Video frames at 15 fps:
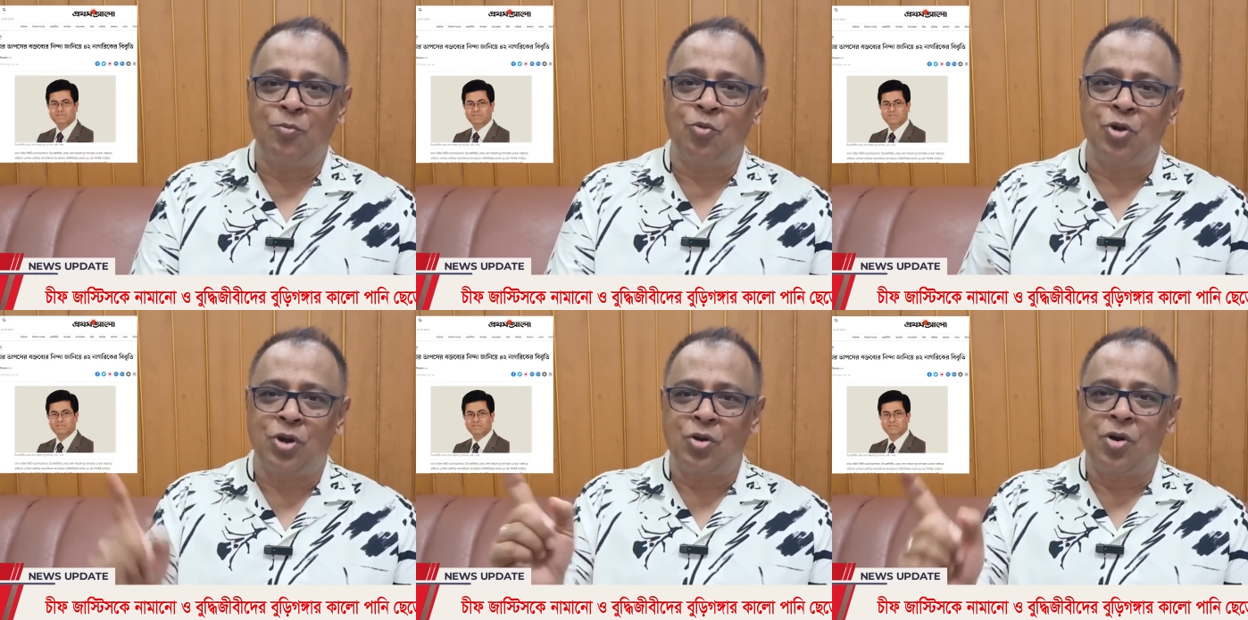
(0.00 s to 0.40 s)

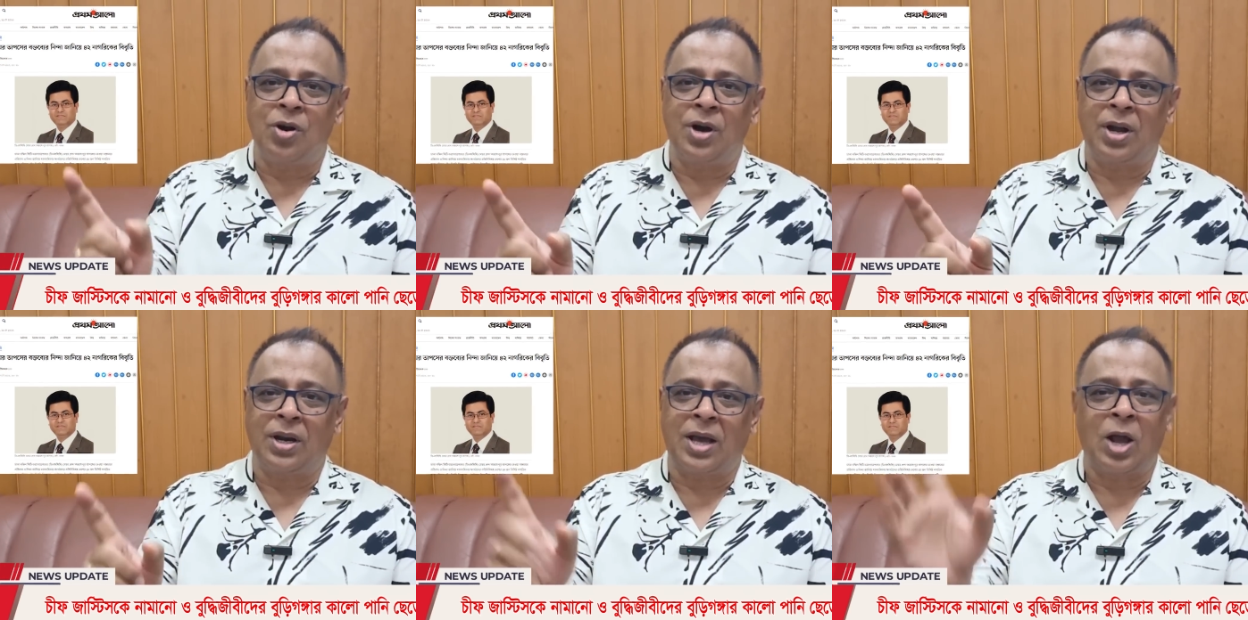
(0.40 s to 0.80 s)

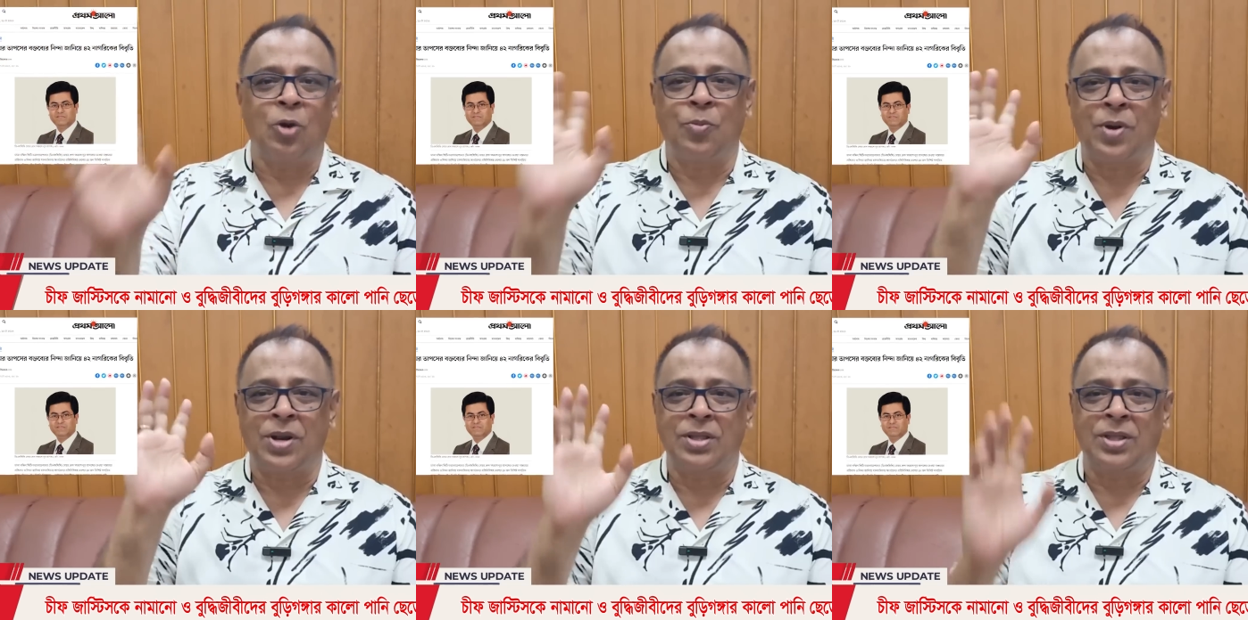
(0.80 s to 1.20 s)
বুড়িগঙ্গার
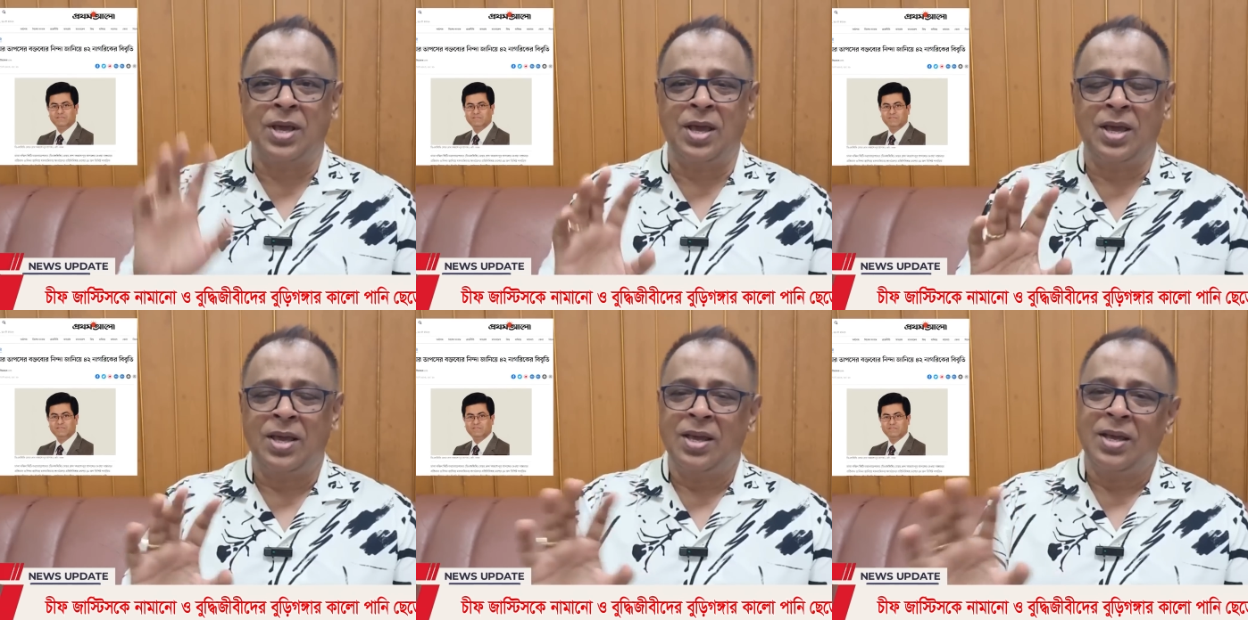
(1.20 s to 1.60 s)
কালো পানিতে
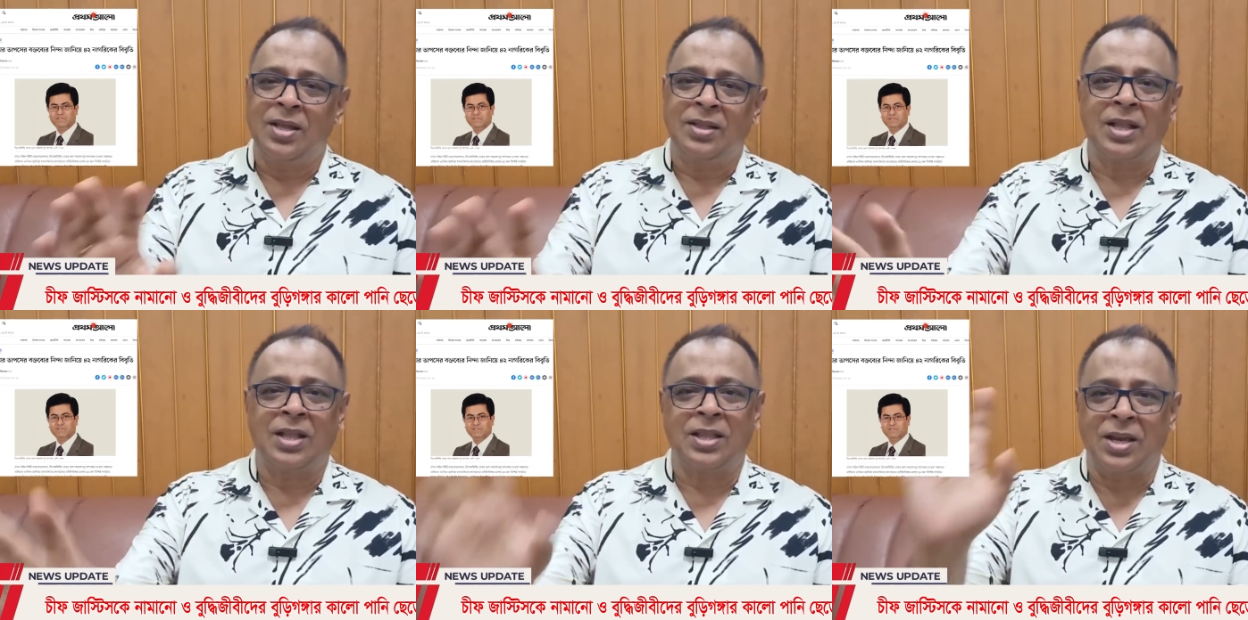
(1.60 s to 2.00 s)

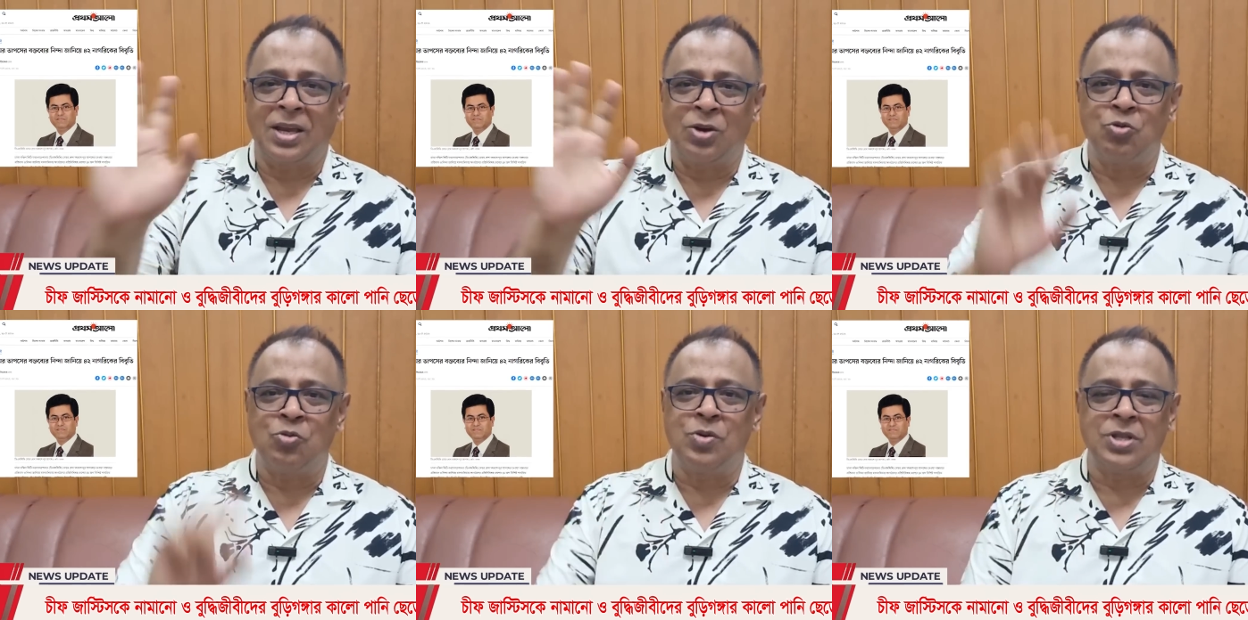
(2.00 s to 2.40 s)
তাদেরকে
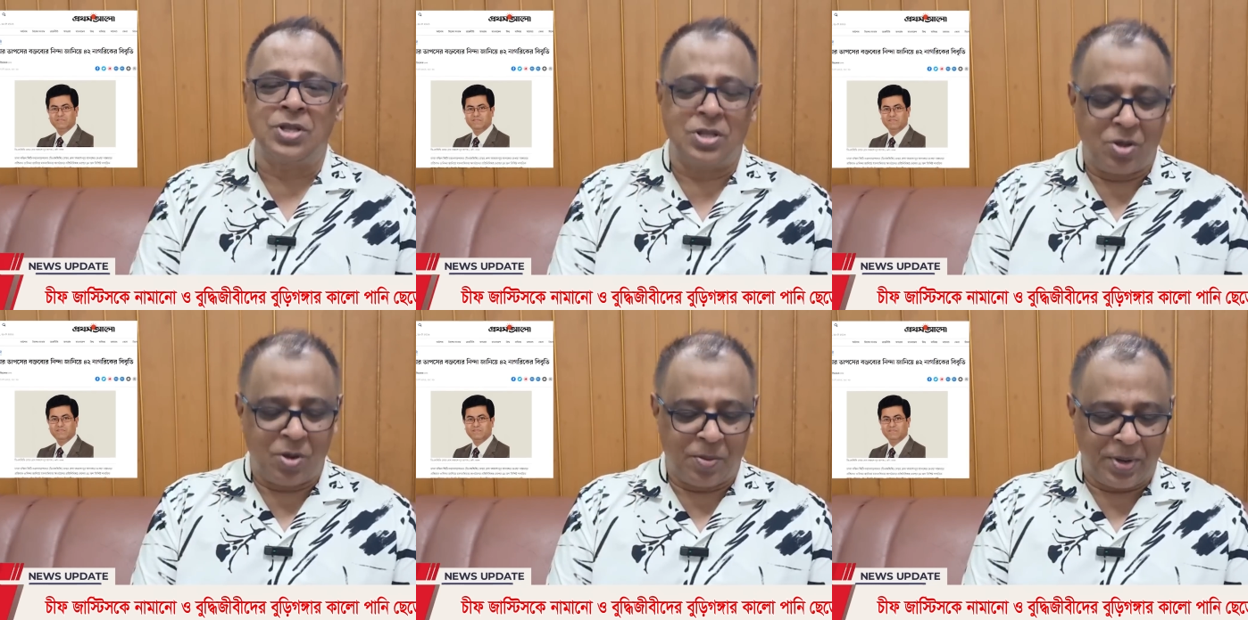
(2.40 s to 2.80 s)
ডুবিয়ে
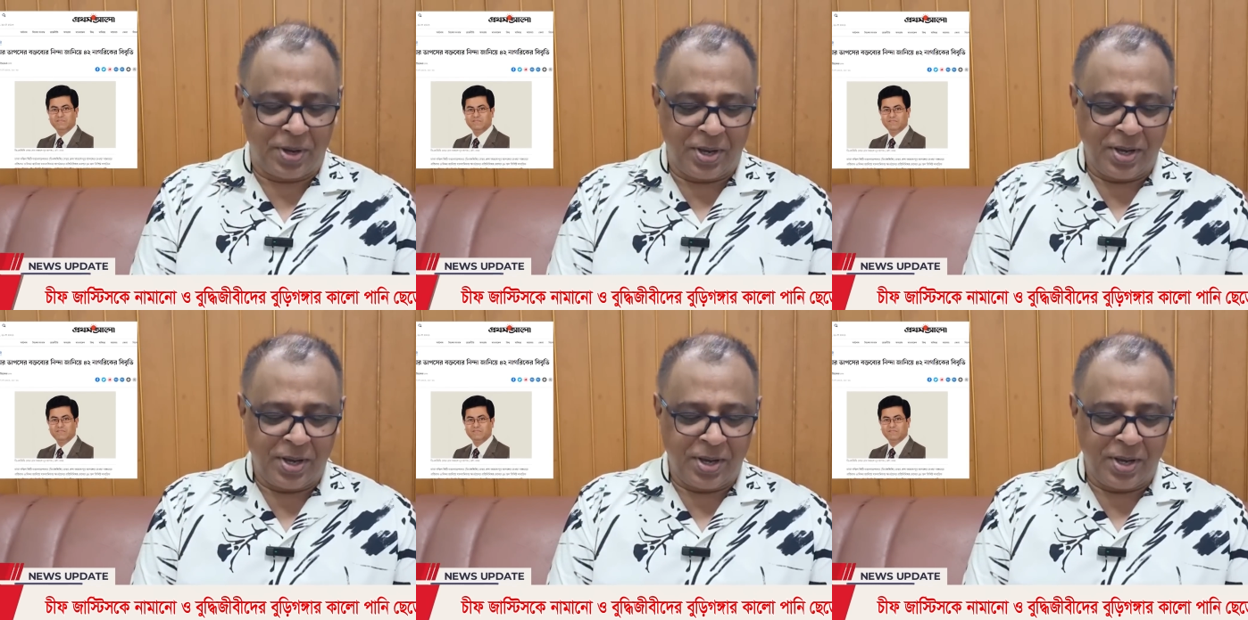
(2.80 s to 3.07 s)
দিতে হবে